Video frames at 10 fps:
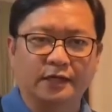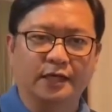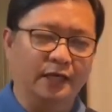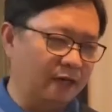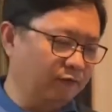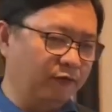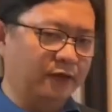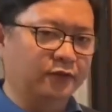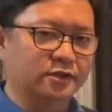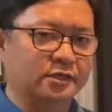Kasi unfair
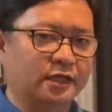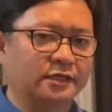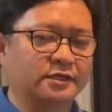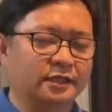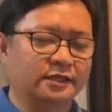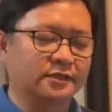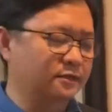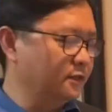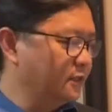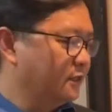yun sa research.
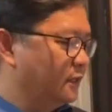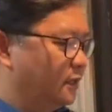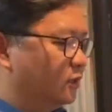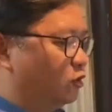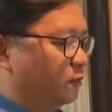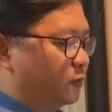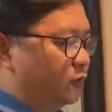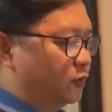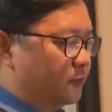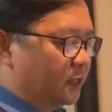So, ito po
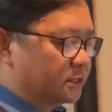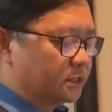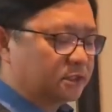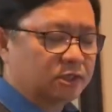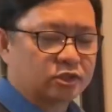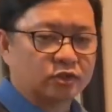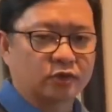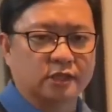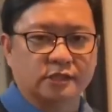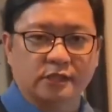yung mga suggestion
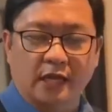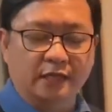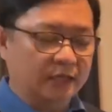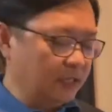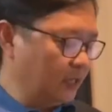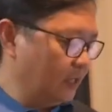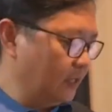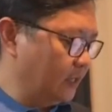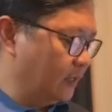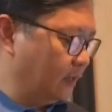sa study na yan.
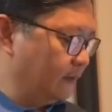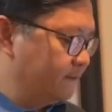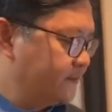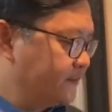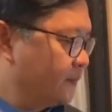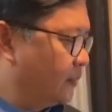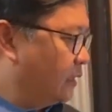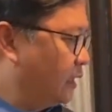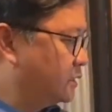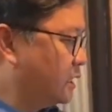And uh,
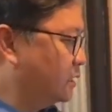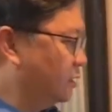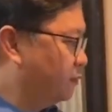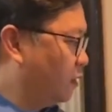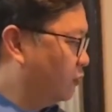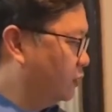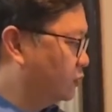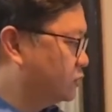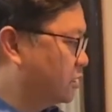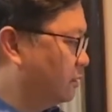excited po ako
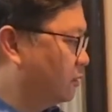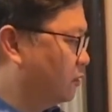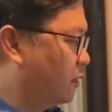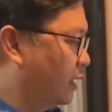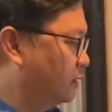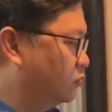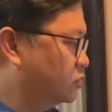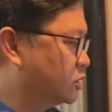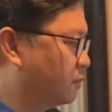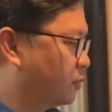dito sa number 1, doon
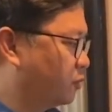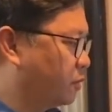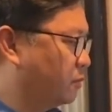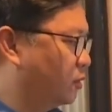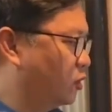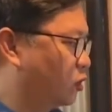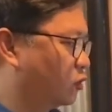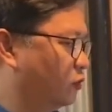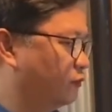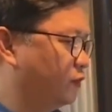sa probable or
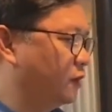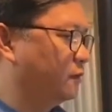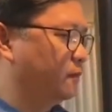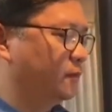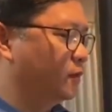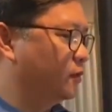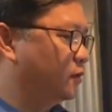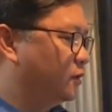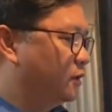confirmed, no?